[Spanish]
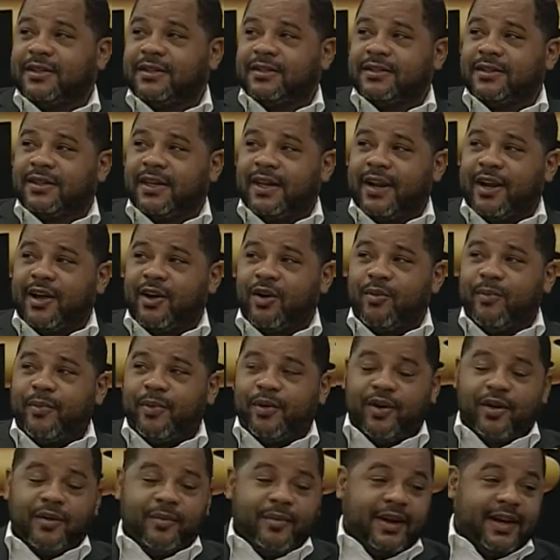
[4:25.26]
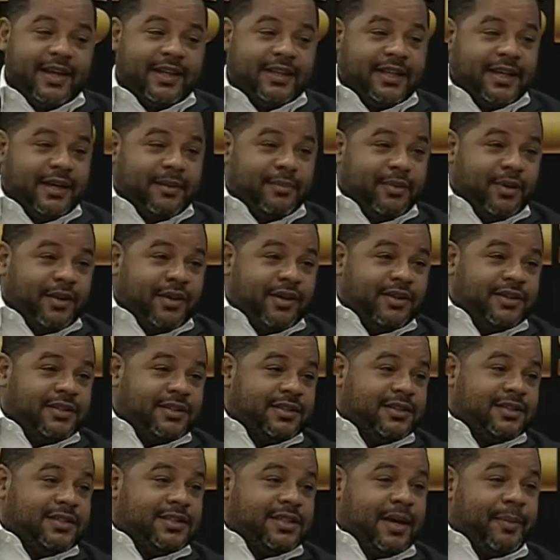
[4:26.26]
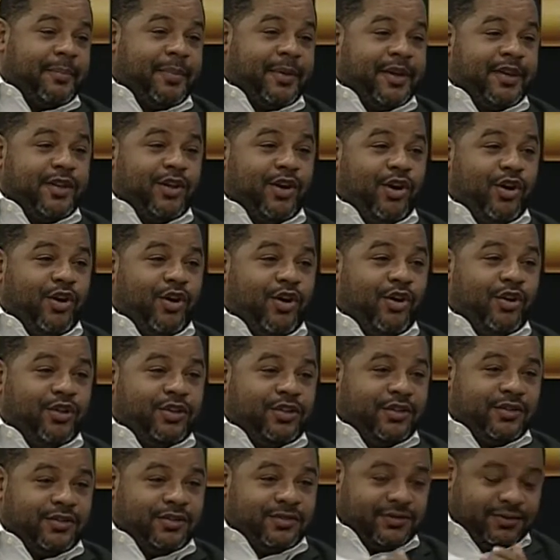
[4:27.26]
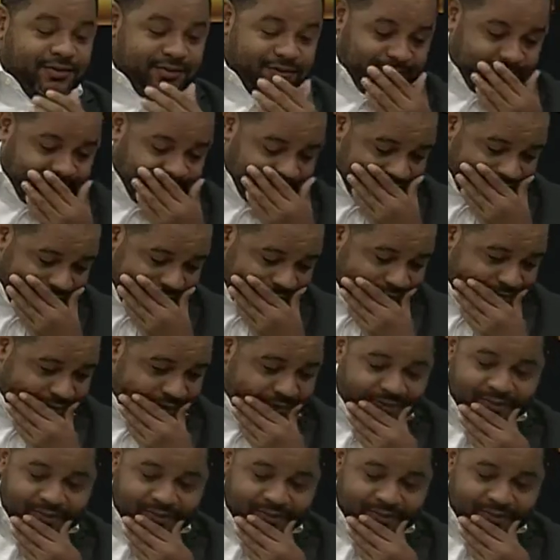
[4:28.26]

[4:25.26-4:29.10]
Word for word: se recuperó el maletín, se perdió lo otro. He siempre tenido